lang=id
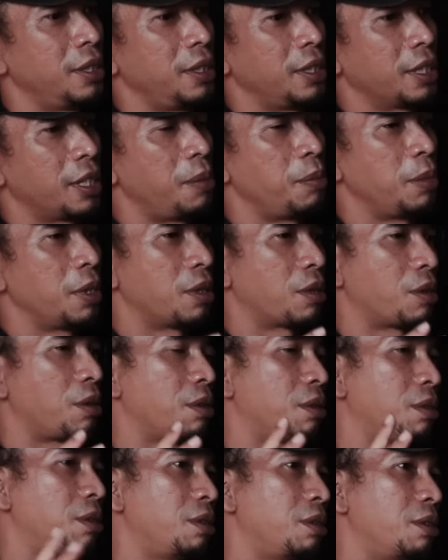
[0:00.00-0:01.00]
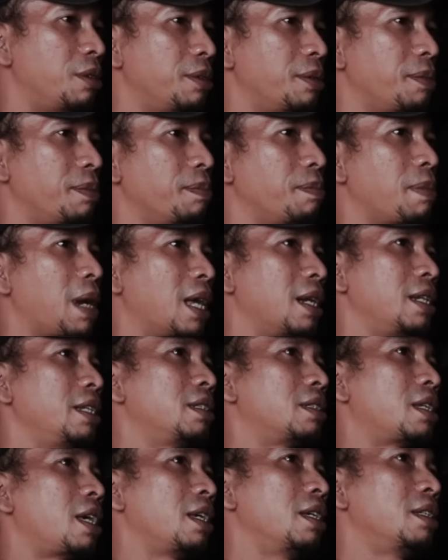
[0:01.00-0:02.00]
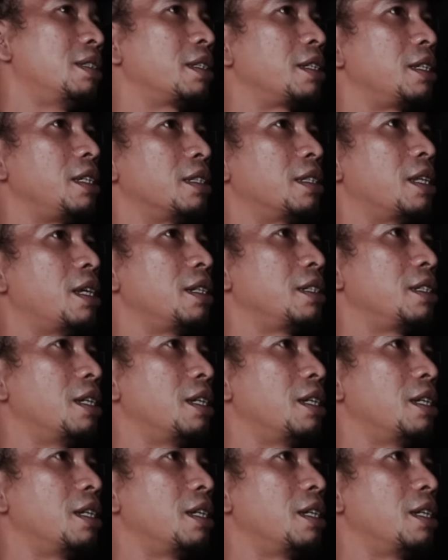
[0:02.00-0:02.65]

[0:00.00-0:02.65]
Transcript: ya kan beli ngerokok balik saya sekitar